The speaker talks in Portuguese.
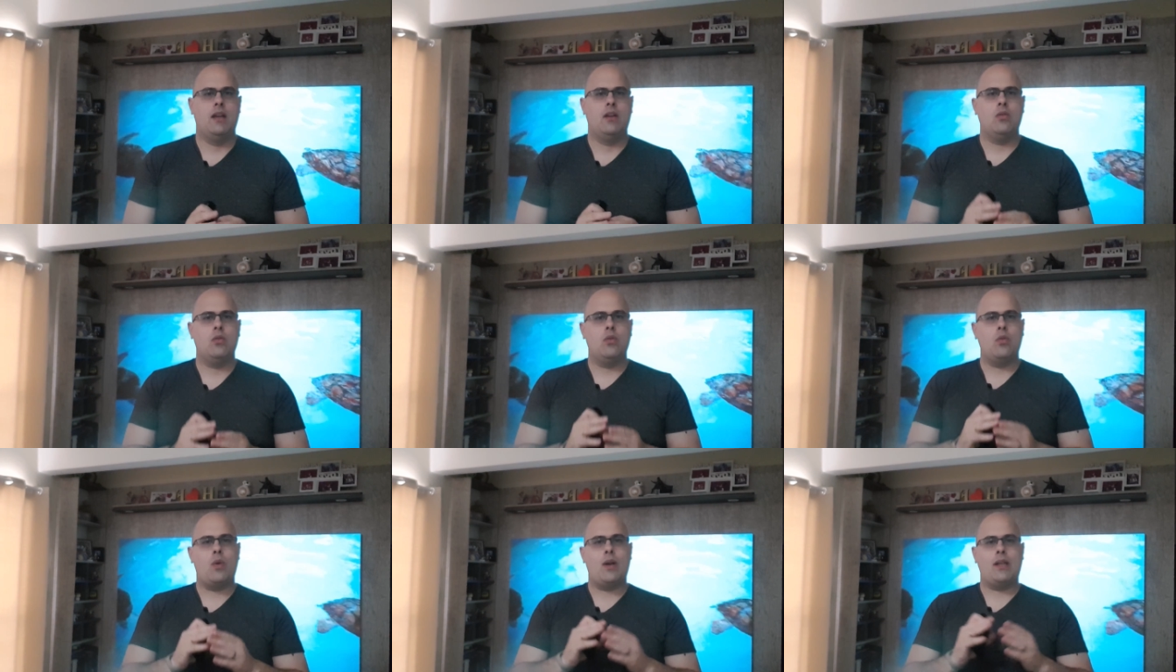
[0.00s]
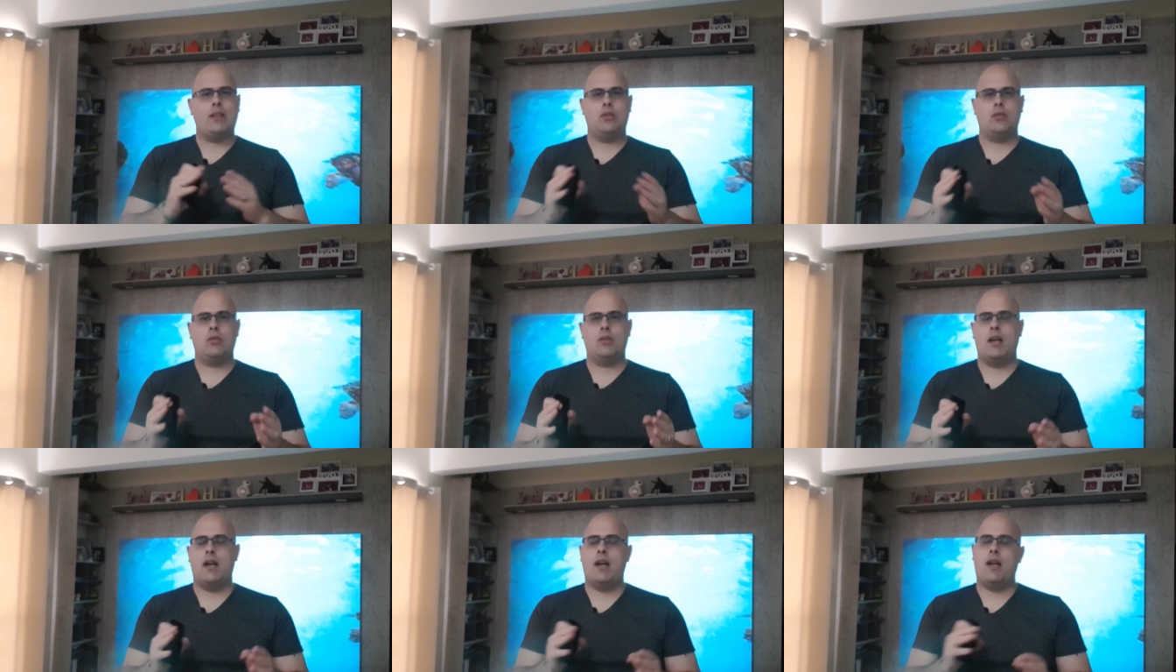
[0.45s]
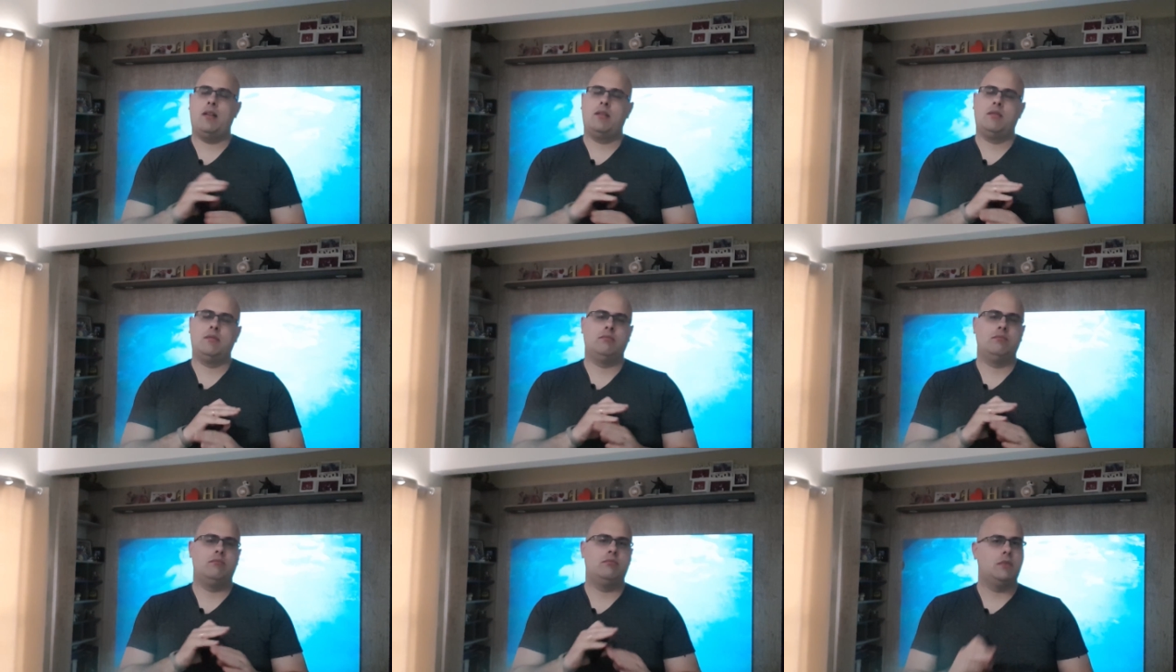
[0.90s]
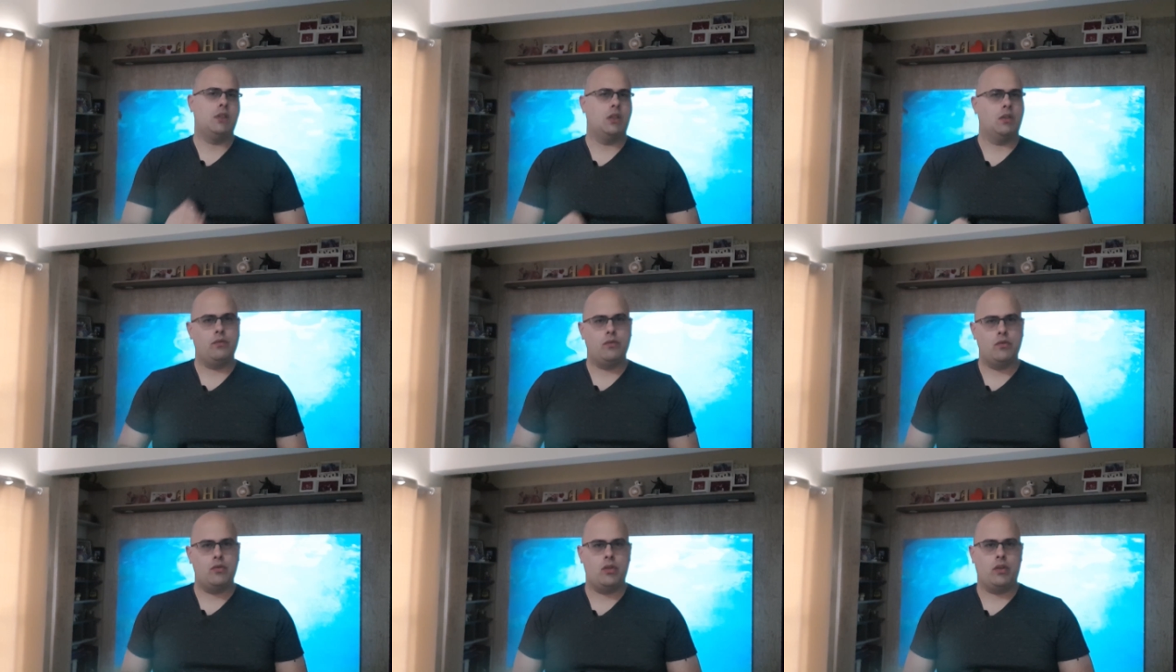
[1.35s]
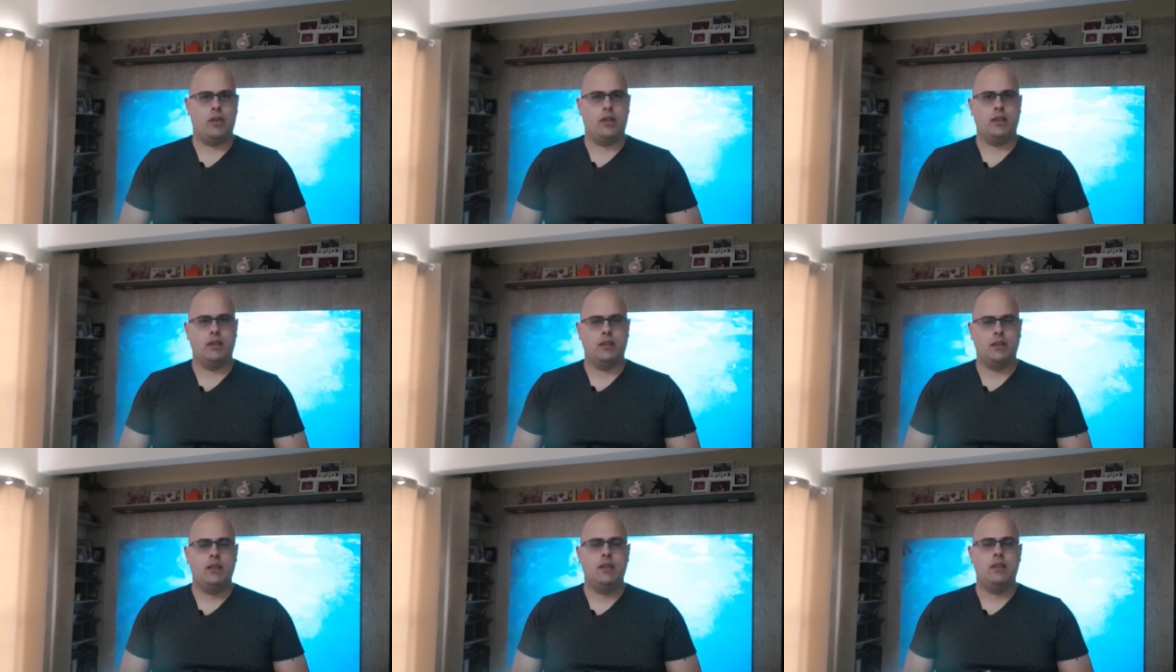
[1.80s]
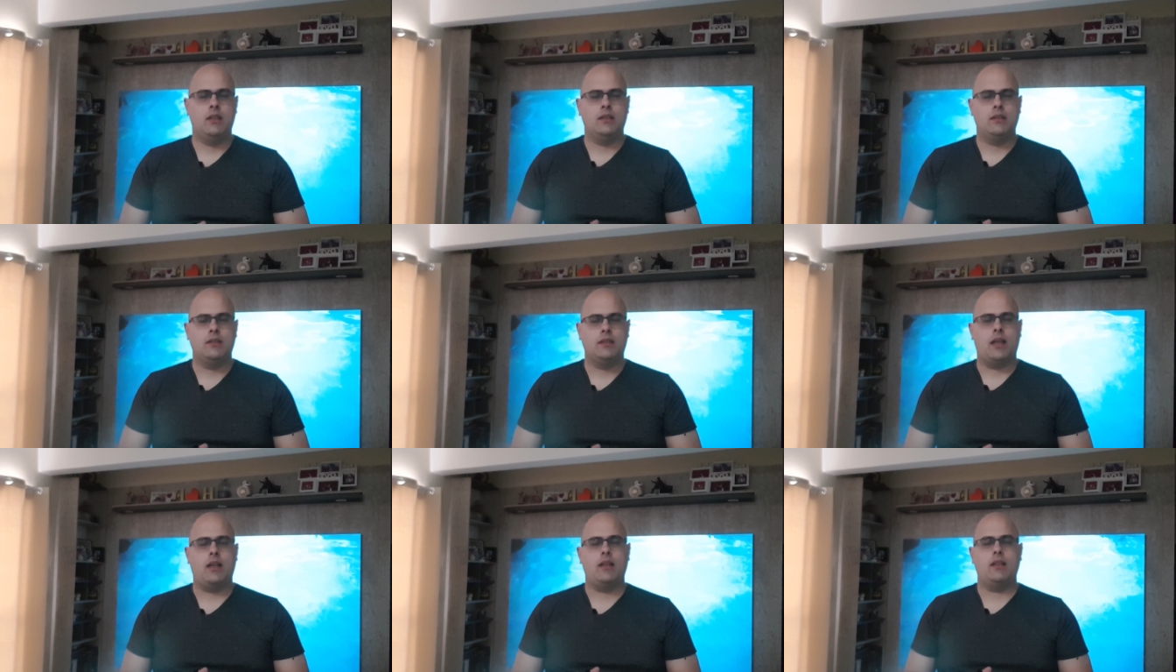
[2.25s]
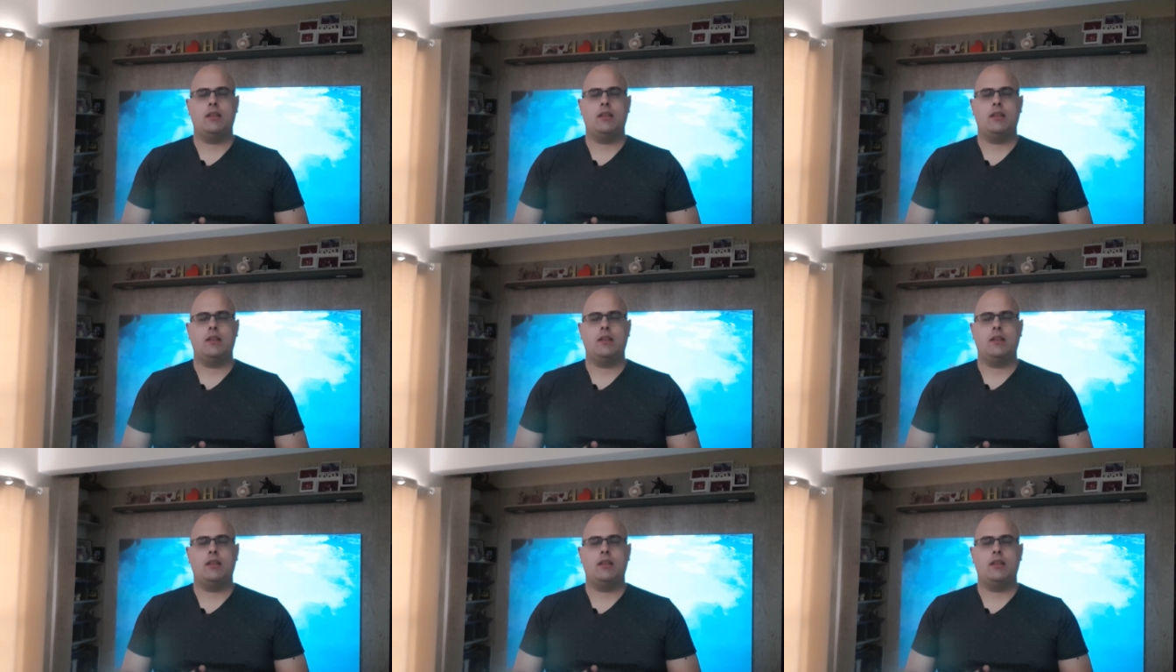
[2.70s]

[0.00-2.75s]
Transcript: O 4K não funciona, tá?